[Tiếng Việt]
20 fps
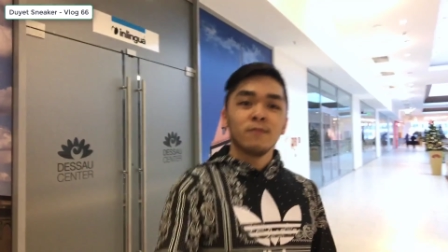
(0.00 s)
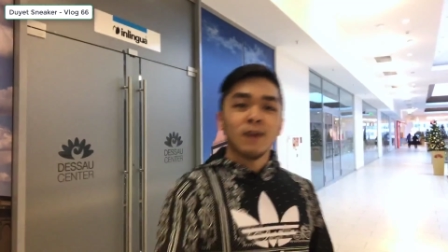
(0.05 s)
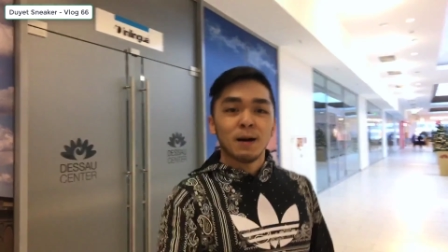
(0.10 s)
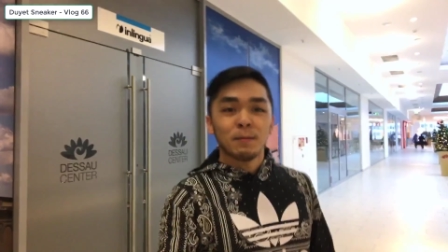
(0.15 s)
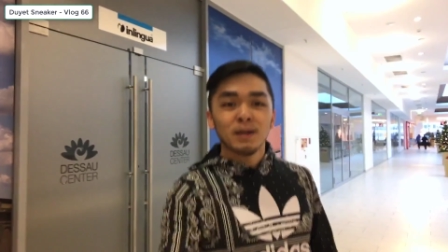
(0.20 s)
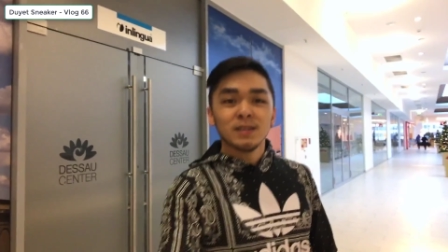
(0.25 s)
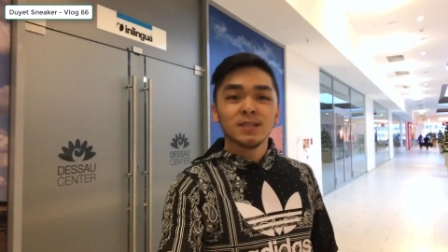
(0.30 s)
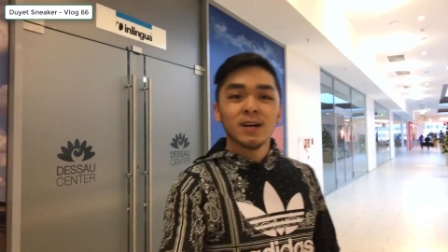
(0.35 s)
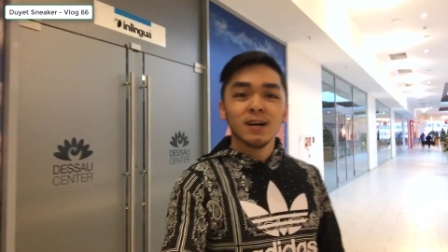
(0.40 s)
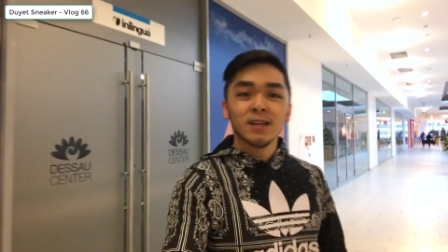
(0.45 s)

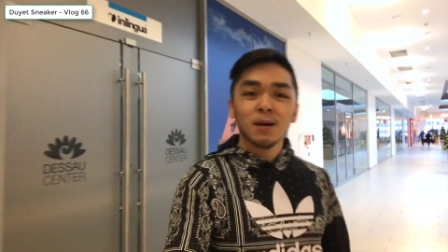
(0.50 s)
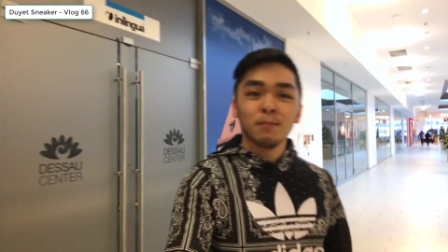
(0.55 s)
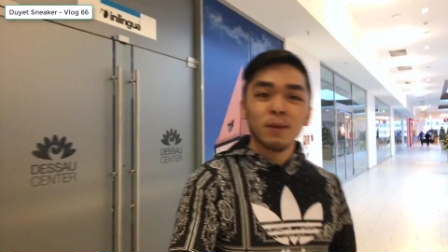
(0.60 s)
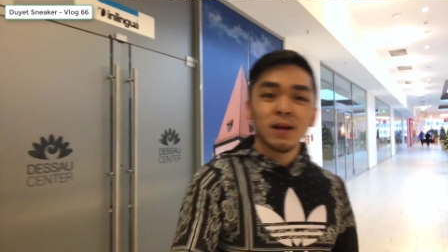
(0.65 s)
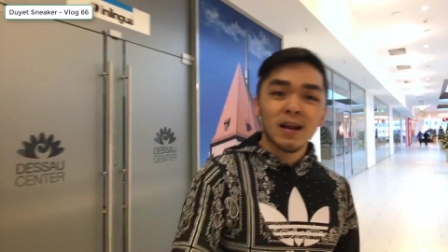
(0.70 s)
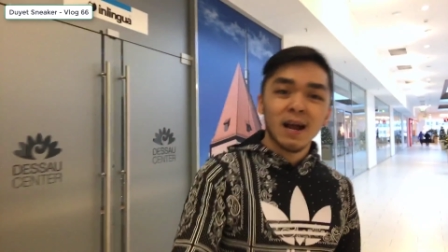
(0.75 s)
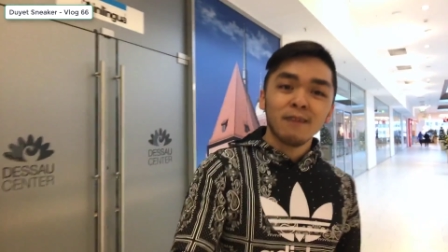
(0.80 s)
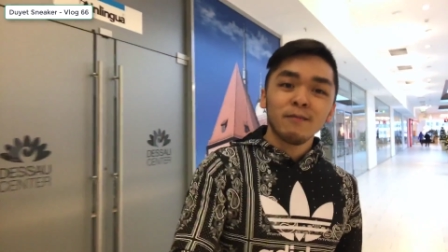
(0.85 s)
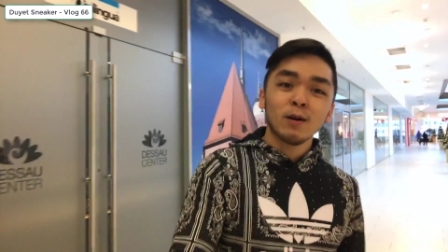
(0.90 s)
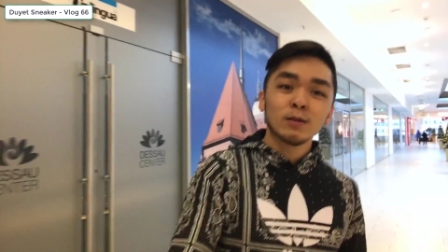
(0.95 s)
và bây giờ thì
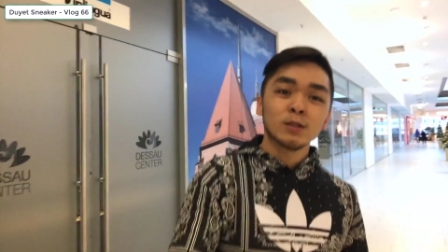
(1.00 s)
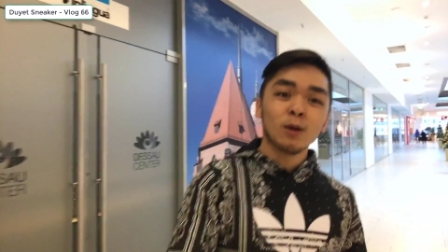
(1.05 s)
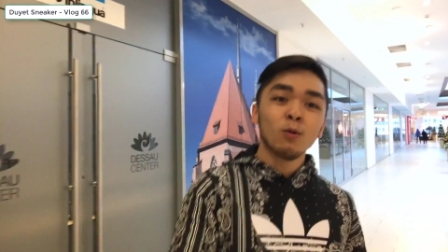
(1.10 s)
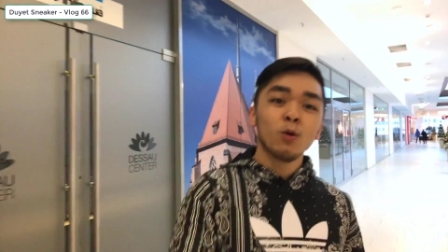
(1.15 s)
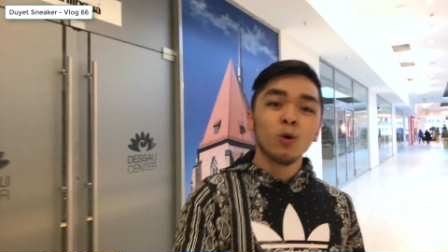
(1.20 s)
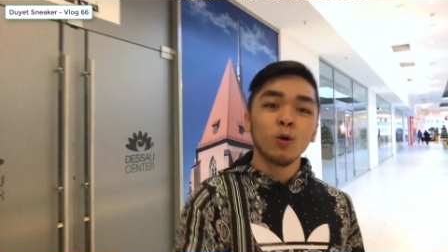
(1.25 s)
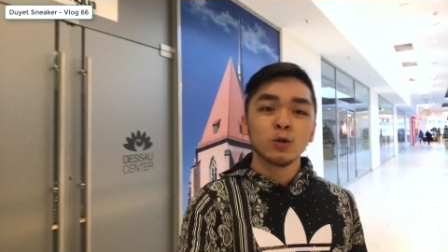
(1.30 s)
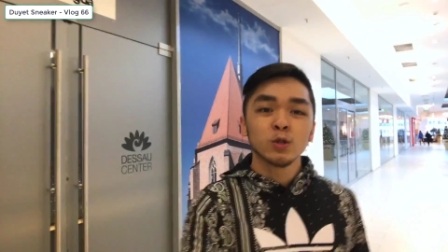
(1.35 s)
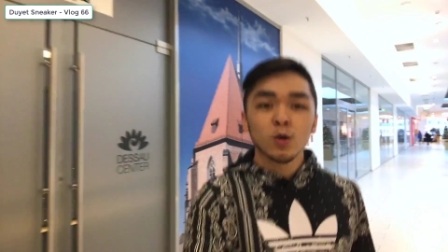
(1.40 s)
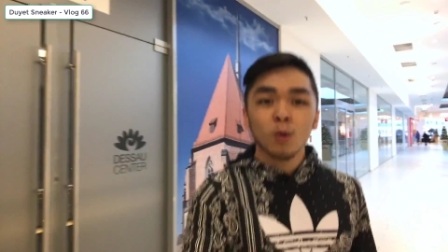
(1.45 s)
mình đã vào
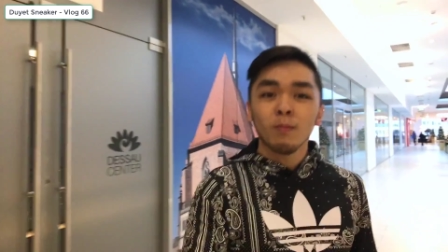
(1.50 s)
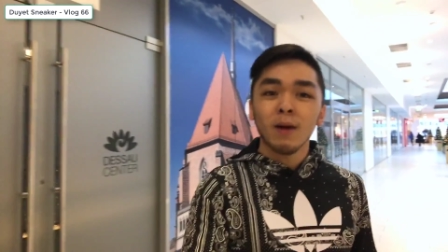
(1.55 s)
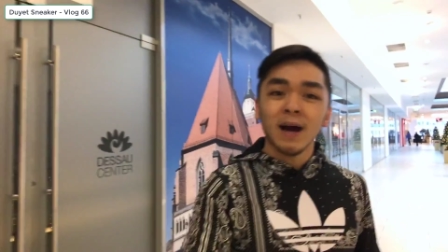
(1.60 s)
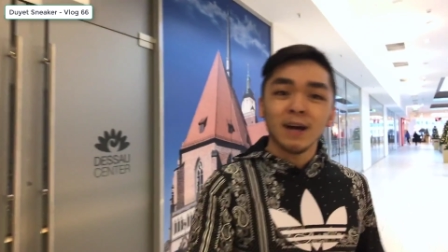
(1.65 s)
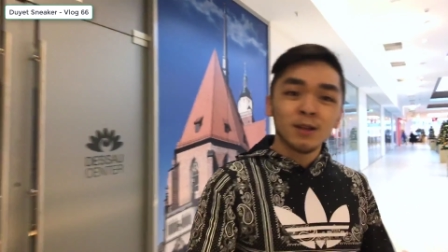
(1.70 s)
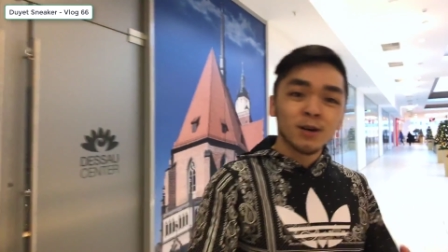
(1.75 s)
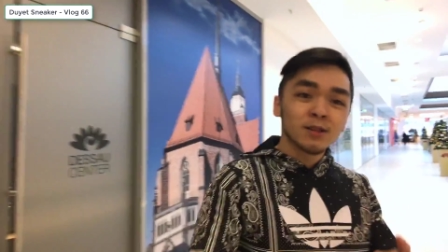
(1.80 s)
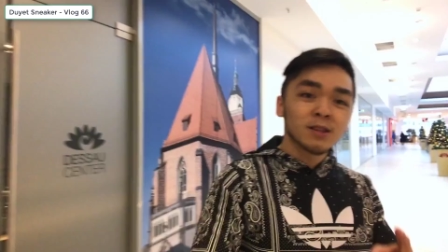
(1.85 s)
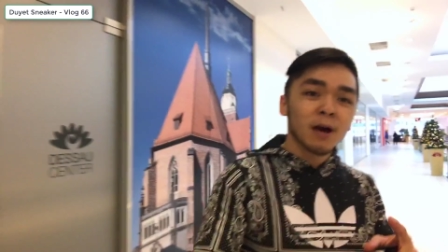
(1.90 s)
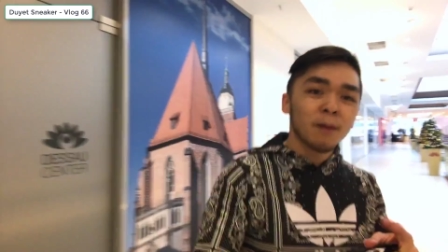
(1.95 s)
trong khu trung
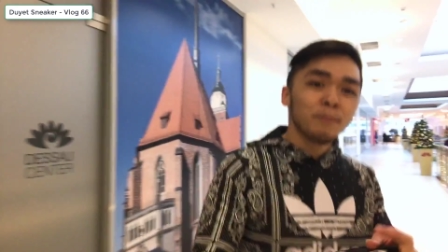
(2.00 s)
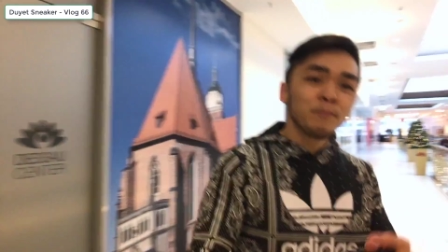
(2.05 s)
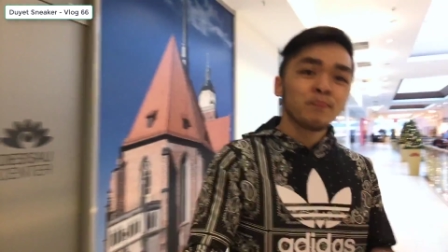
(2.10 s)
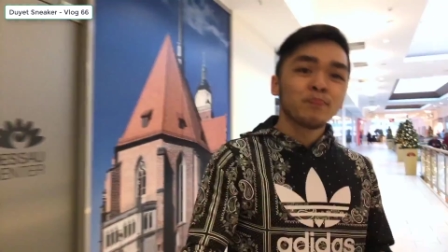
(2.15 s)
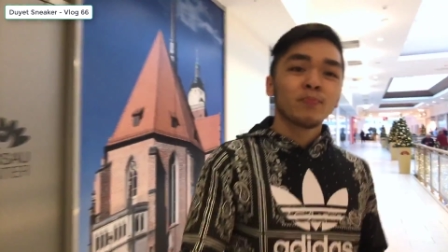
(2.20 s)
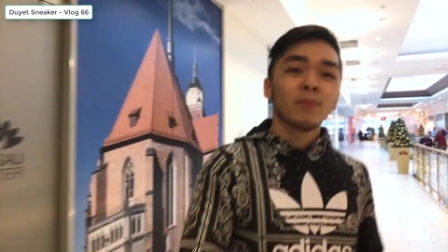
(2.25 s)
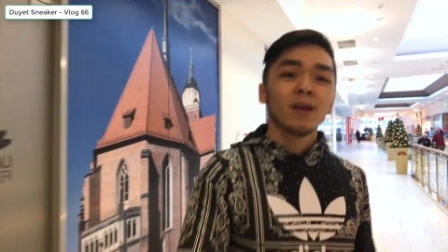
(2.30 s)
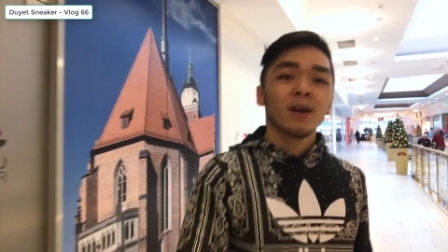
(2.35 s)
mại thương tâm